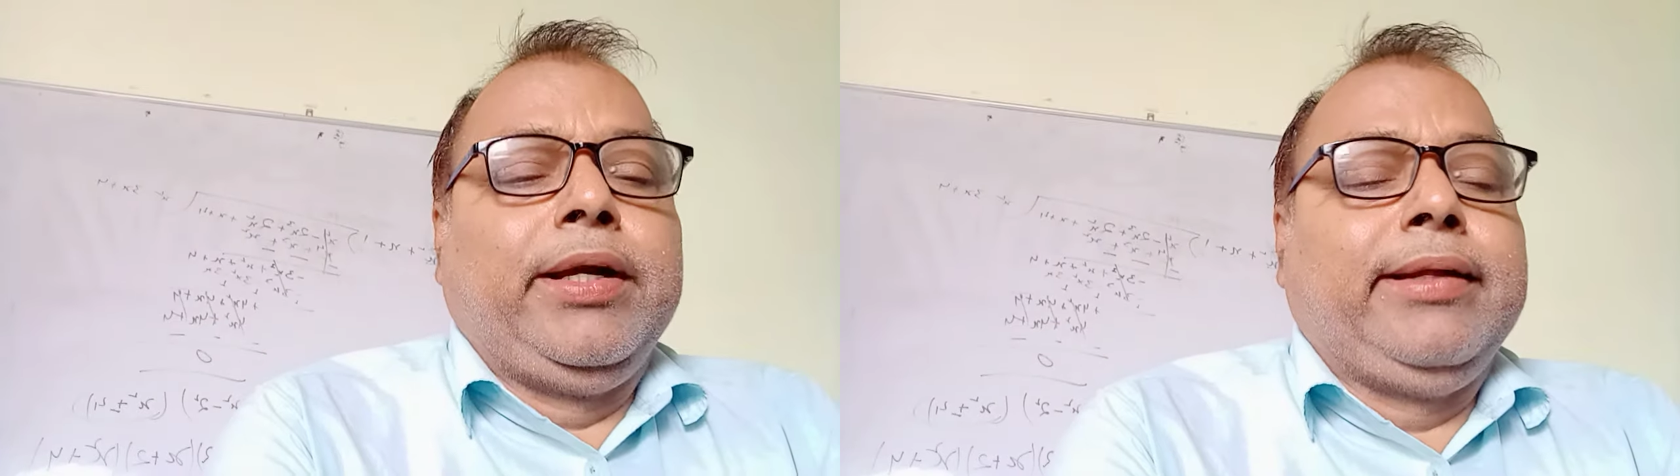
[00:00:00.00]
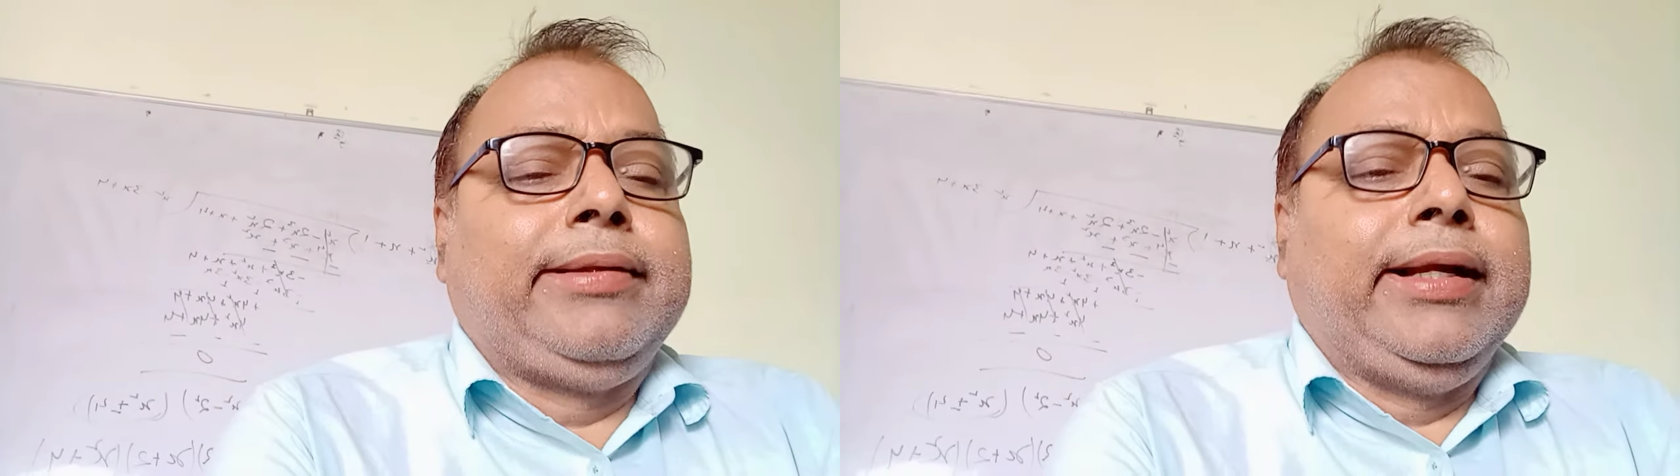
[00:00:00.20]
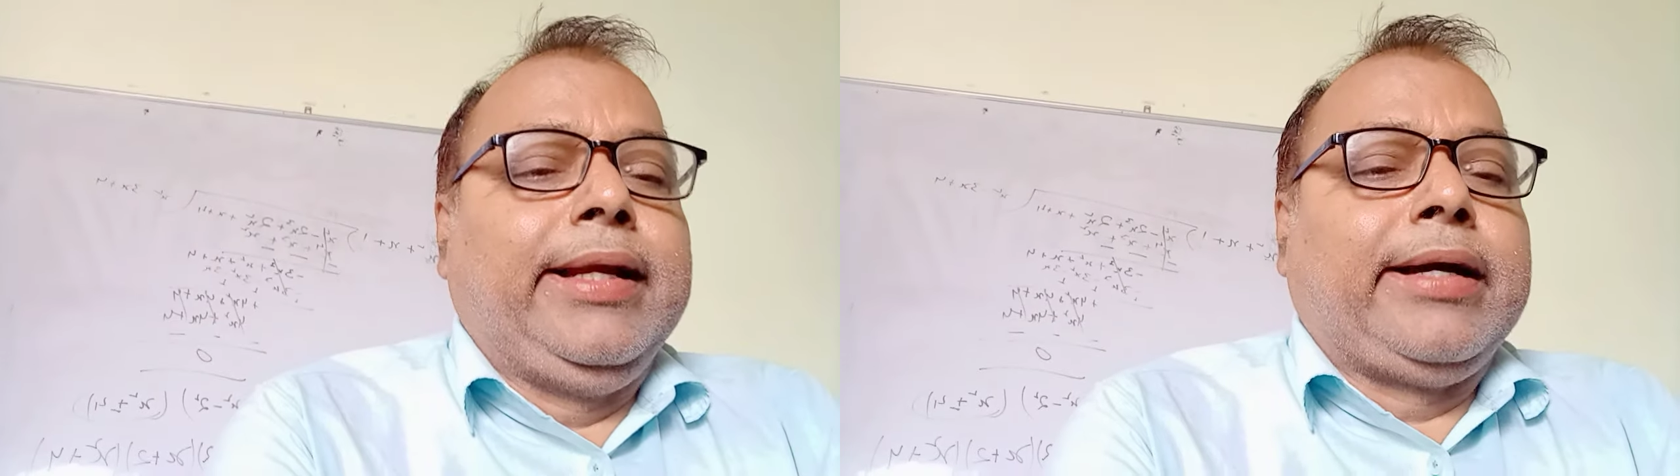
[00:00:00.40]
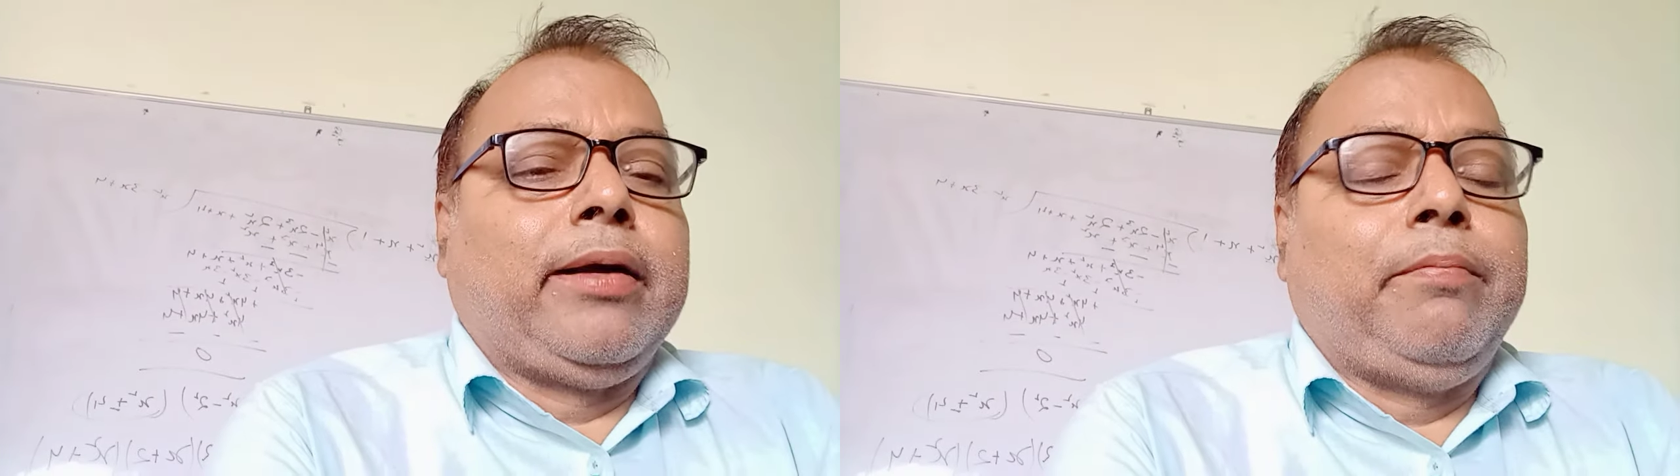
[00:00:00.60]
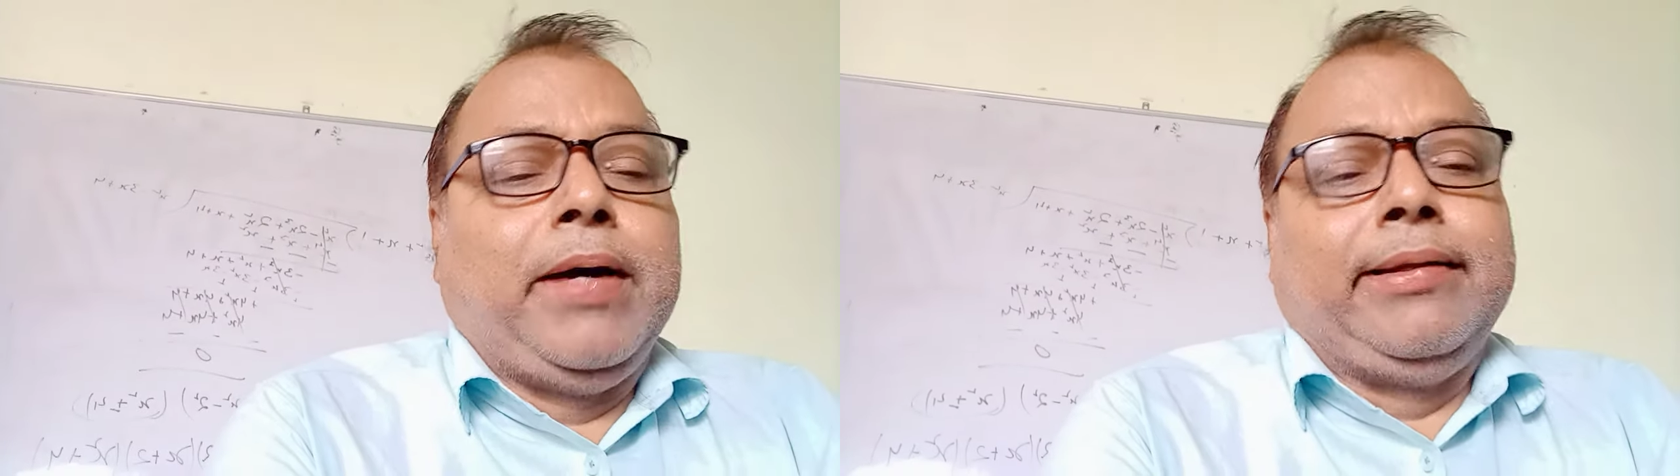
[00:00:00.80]
उन्नीस से
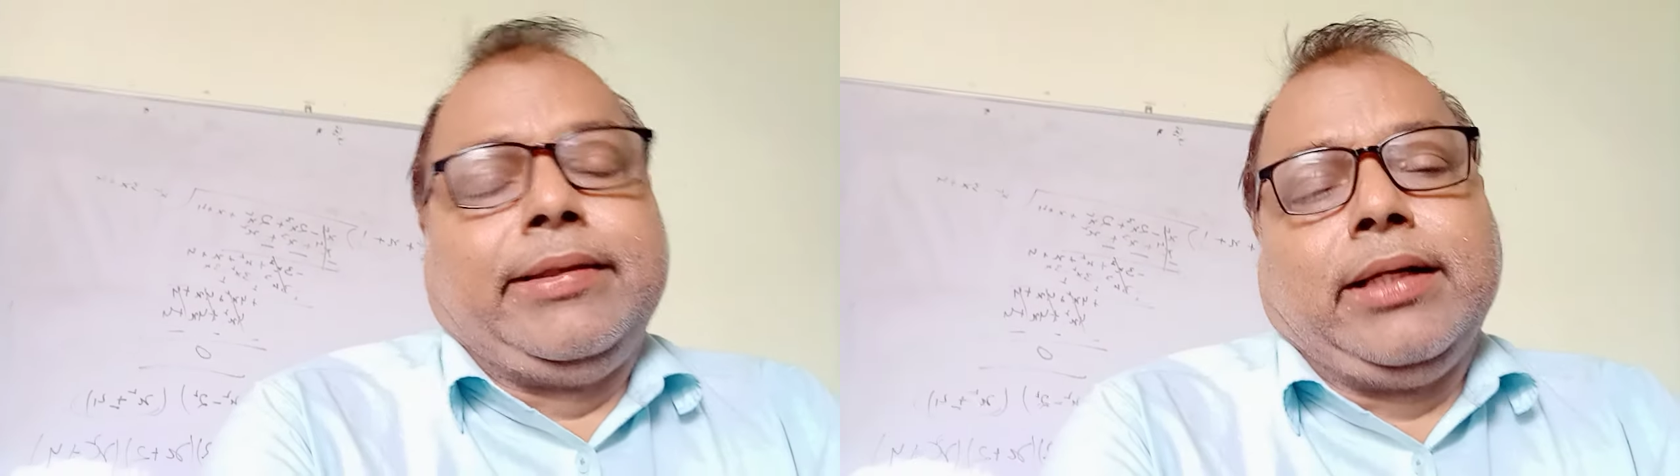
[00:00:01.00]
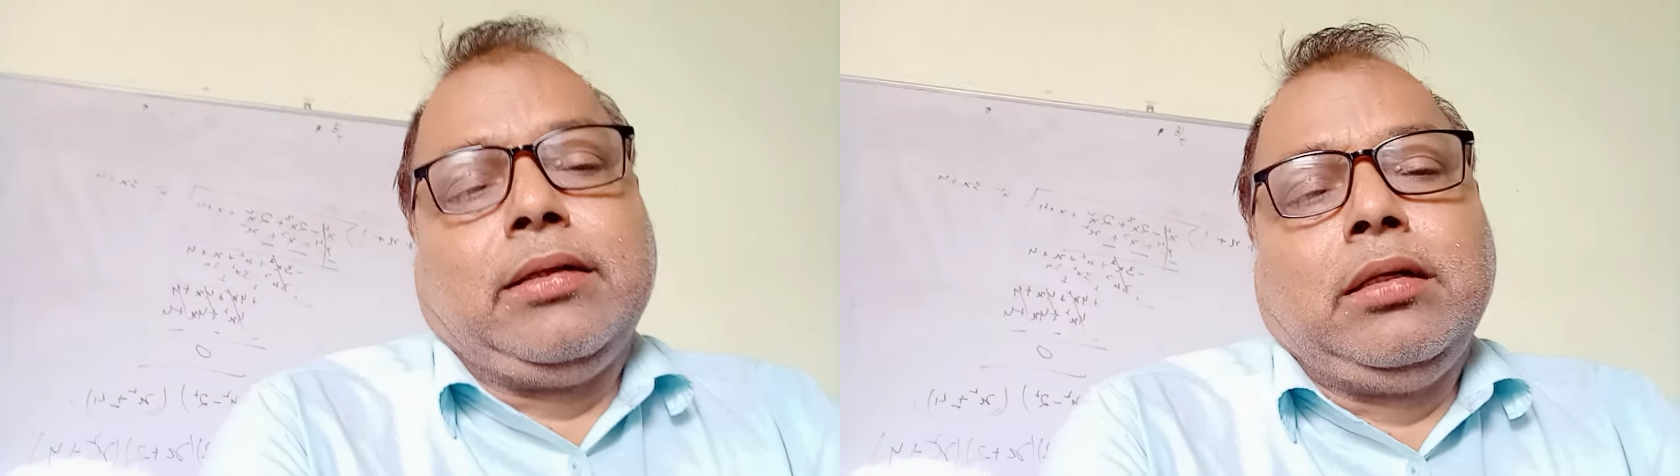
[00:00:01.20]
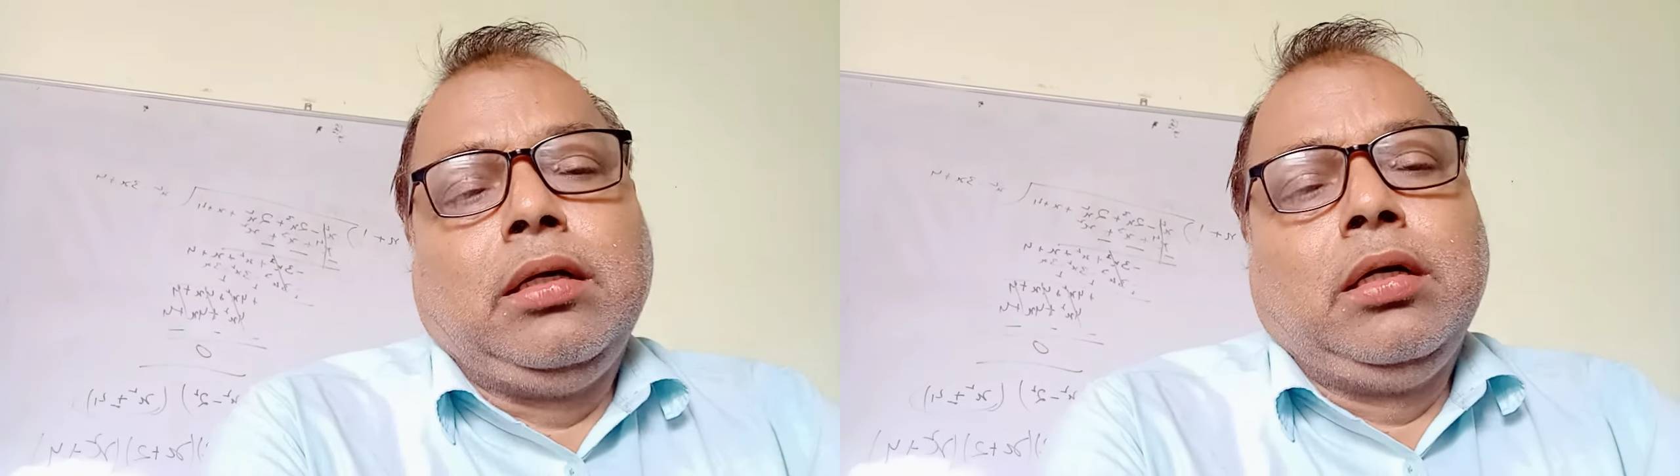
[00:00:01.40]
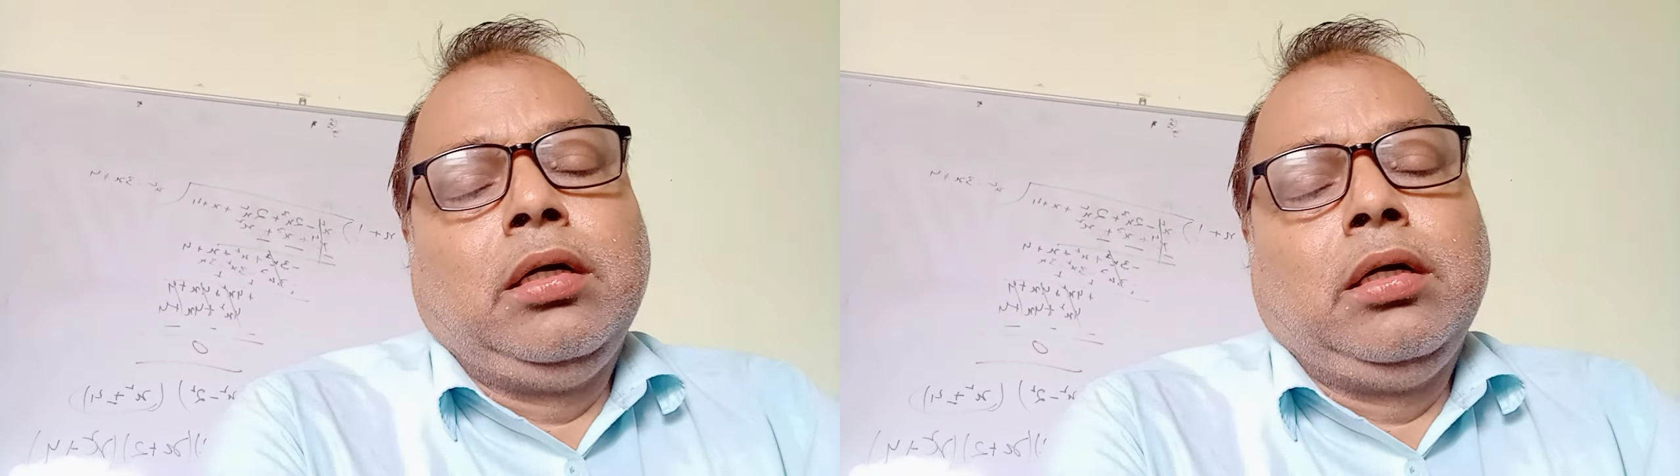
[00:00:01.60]
लेकर बाईस तक